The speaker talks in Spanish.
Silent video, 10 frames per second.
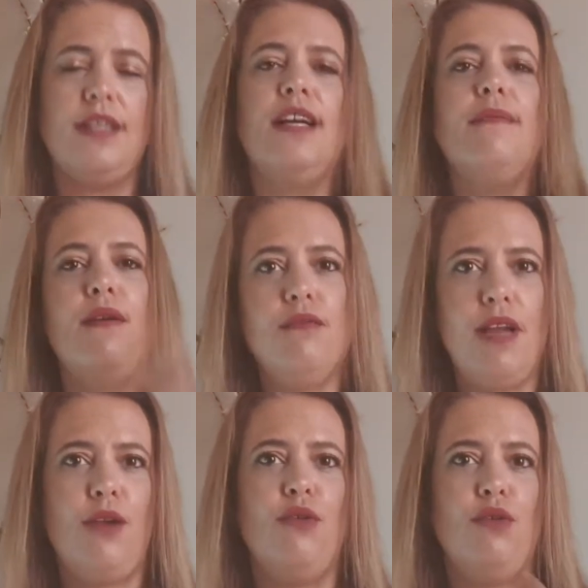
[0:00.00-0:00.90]
se acaba
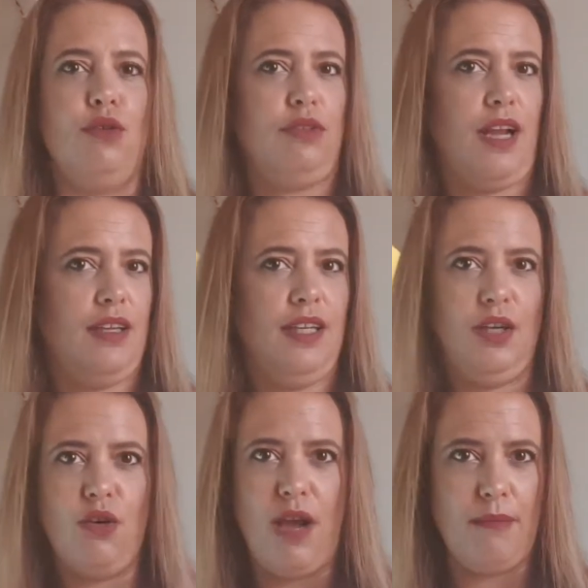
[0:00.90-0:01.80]
una y cojo otra y
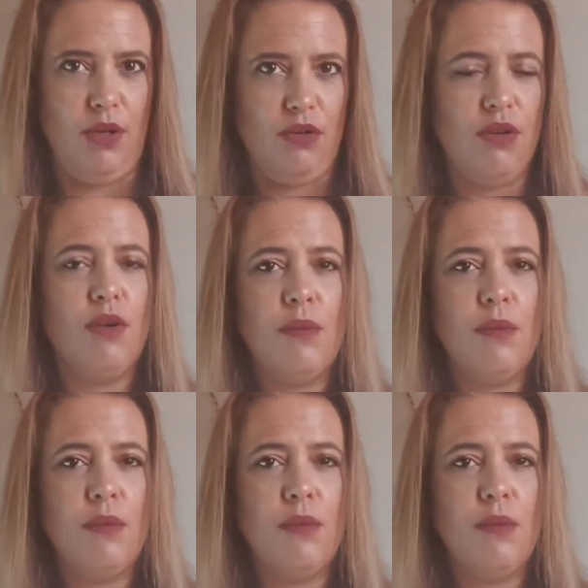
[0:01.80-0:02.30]
no cambio,